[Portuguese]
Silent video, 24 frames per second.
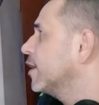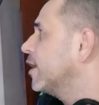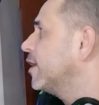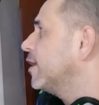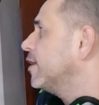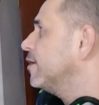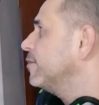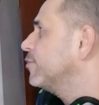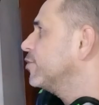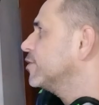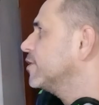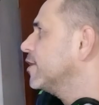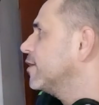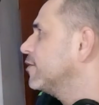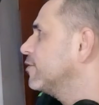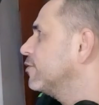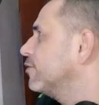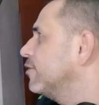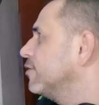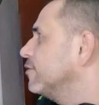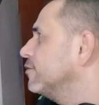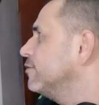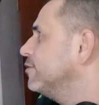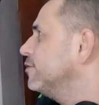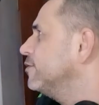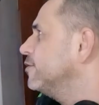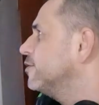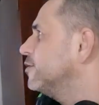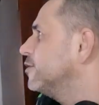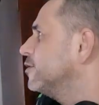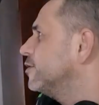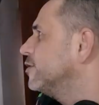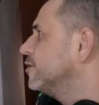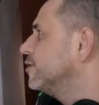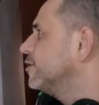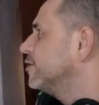Caralho, botaram logo
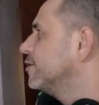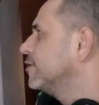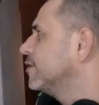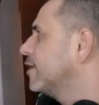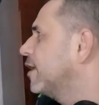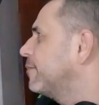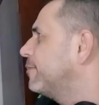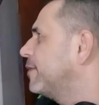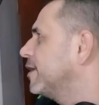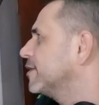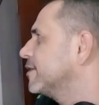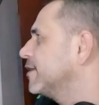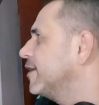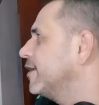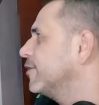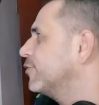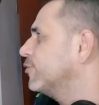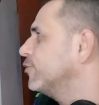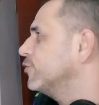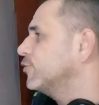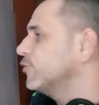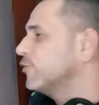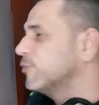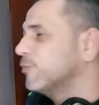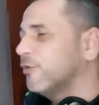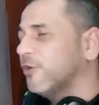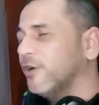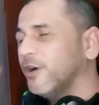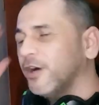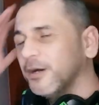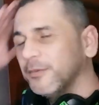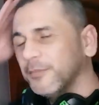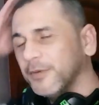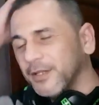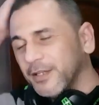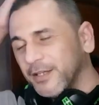a batalha contra o
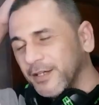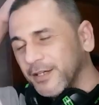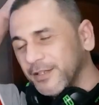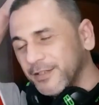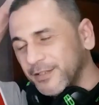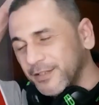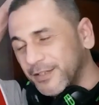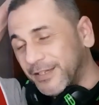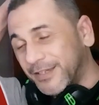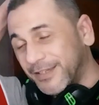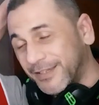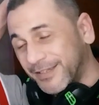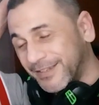Borman né, ali.